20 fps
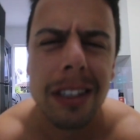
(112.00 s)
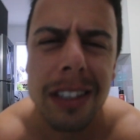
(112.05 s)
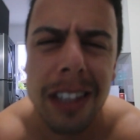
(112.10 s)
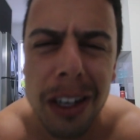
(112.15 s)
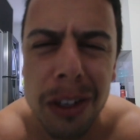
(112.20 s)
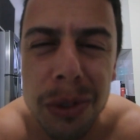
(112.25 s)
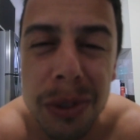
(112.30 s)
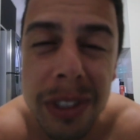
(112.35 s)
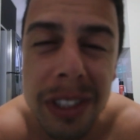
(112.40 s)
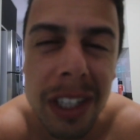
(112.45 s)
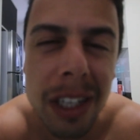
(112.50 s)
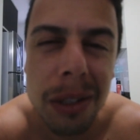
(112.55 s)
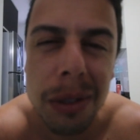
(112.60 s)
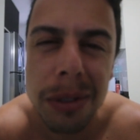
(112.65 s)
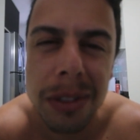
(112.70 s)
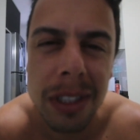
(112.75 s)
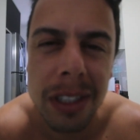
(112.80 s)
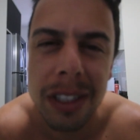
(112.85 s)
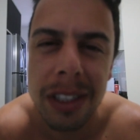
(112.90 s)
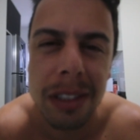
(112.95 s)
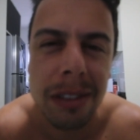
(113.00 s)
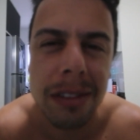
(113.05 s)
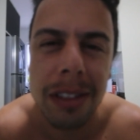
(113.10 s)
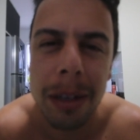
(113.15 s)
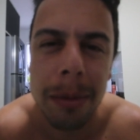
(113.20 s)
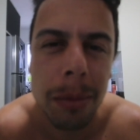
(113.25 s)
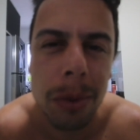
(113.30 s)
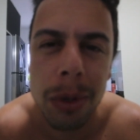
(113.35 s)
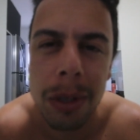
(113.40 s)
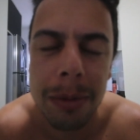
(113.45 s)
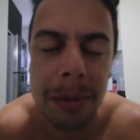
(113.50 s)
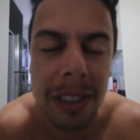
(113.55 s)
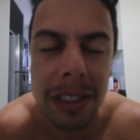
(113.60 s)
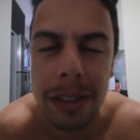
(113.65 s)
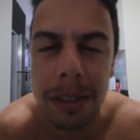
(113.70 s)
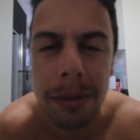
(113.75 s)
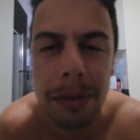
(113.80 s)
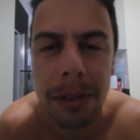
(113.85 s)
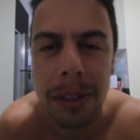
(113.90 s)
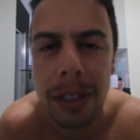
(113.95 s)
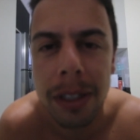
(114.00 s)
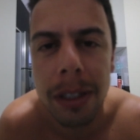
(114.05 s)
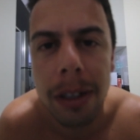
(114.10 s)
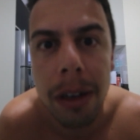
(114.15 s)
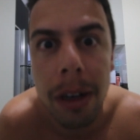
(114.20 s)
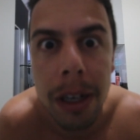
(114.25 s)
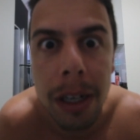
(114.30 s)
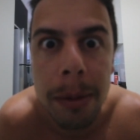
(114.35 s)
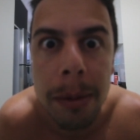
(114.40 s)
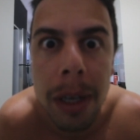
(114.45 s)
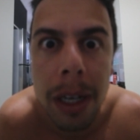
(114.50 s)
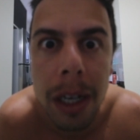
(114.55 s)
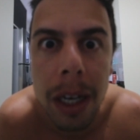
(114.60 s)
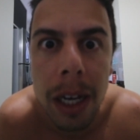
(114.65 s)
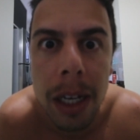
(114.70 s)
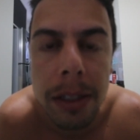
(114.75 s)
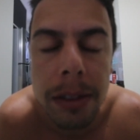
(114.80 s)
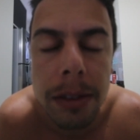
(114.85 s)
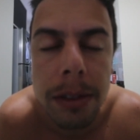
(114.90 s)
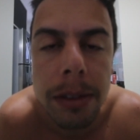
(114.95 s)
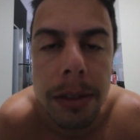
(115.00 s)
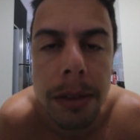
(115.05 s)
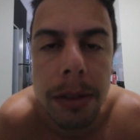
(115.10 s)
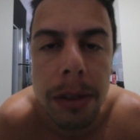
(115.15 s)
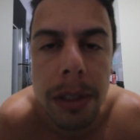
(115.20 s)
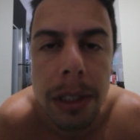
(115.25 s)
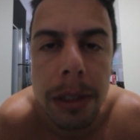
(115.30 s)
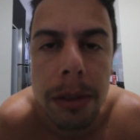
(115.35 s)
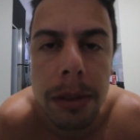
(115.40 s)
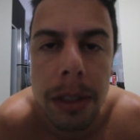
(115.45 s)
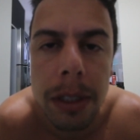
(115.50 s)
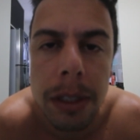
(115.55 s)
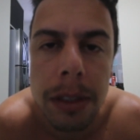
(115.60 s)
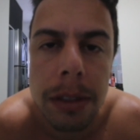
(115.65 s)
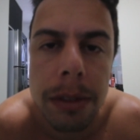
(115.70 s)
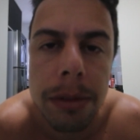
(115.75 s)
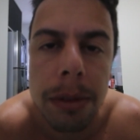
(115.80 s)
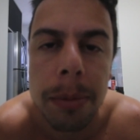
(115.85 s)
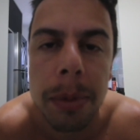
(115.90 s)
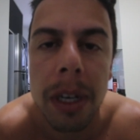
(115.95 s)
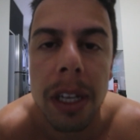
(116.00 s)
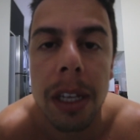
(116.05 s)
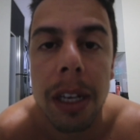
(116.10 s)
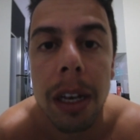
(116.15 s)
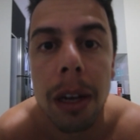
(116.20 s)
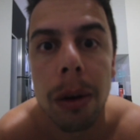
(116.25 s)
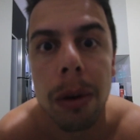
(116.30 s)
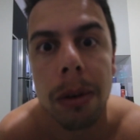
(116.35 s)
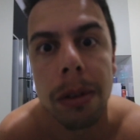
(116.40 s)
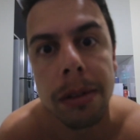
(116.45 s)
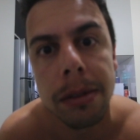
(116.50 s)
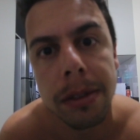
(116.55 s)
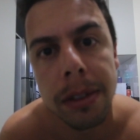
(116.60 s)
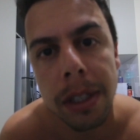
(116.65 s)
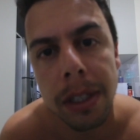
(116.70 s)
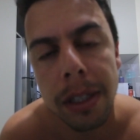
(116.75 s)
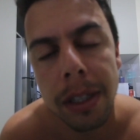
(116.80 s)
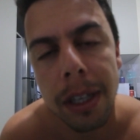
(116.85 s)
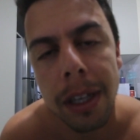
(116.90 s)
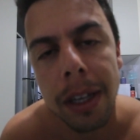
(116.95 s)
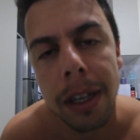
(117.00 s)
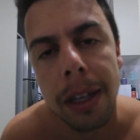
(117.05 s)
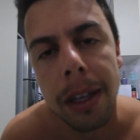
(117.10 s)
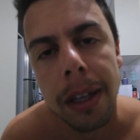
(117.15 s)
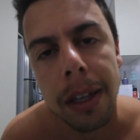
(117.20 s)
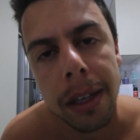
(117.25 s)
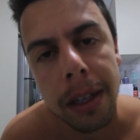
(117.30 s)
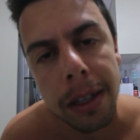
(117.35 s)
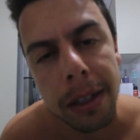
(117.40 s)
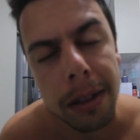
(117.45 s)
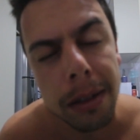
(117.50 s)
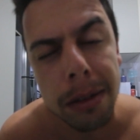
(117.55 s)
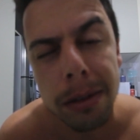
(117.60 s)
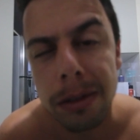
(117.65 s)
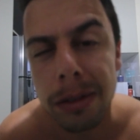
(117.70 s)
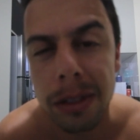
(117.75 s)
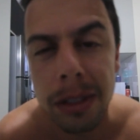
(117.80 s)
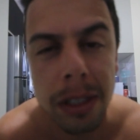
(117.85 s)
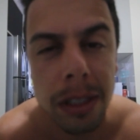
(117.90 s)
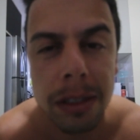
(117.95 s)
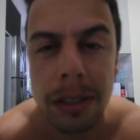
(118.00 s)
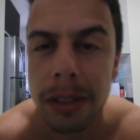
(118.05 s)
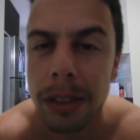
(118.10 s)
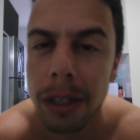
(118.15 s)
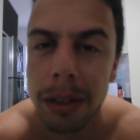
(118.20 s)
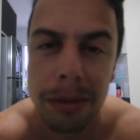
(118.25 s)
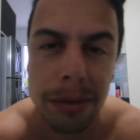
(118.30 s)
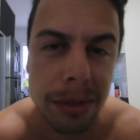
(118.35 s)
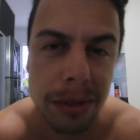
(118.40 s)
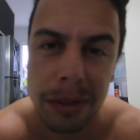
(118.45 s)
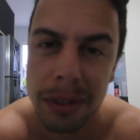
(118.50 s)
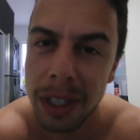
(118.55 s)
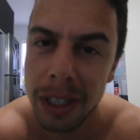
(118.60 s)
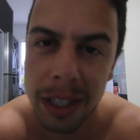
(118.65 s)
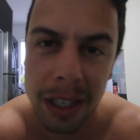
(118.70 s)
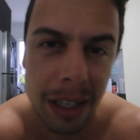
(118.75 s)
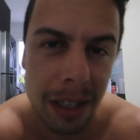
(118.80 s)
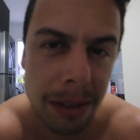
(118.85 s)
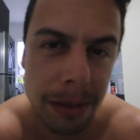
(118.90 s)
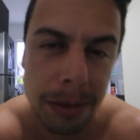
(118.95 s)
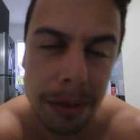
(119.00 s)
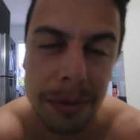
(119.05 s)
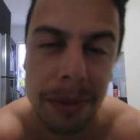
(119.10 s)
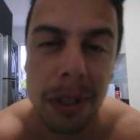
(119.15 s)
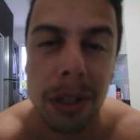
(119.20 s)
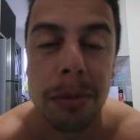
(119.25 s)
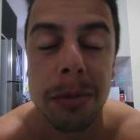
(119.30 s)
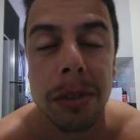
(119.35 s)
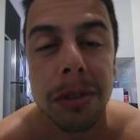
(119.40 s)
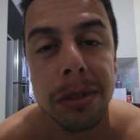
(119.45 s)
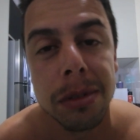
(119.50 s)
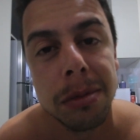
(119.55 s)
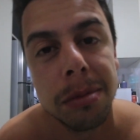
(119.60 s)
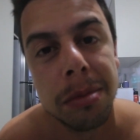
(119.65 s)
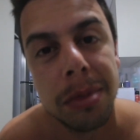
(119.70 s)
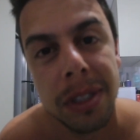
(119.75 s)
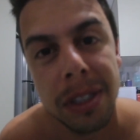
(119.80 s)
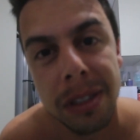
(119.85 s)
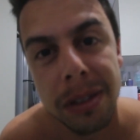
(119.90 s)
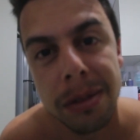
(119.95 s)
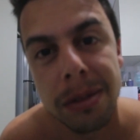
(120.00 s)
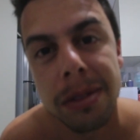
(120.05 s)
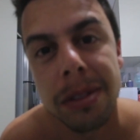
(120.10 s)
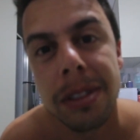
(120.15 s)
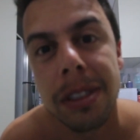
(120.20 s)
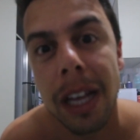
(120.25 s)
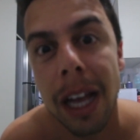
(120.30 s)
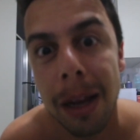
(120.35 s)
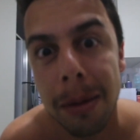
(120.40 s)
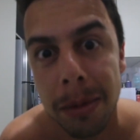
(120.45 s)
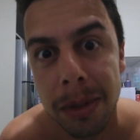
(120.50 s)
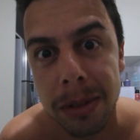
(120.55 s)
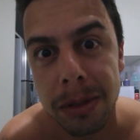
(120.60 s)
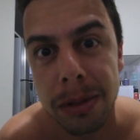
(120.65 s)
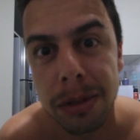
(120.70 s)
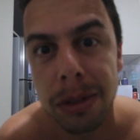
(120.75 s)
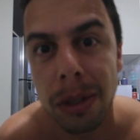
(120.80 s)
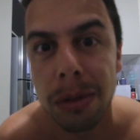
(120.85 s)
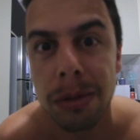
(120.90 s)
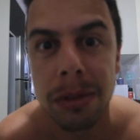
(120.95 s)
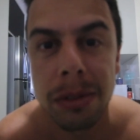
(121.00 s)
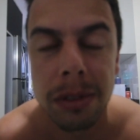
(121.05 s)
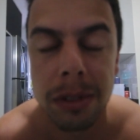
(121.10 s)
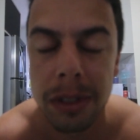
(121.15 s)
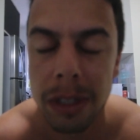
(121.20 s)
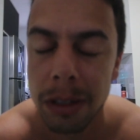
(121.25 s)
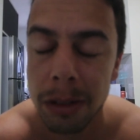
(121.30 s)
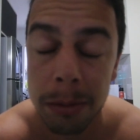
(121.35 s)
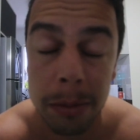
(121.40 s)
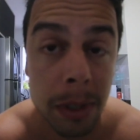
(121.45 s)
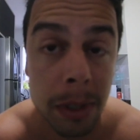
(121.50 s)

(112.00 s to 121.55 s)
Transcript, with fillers: Que agonia, a luz aqui não tá boa, mas enfim, olha a minha cara destruída, gente. Fui pra ilha ontem e não consegui editar o vídeo da ilha. Surfei com meu sombrinho no sábado, solzão,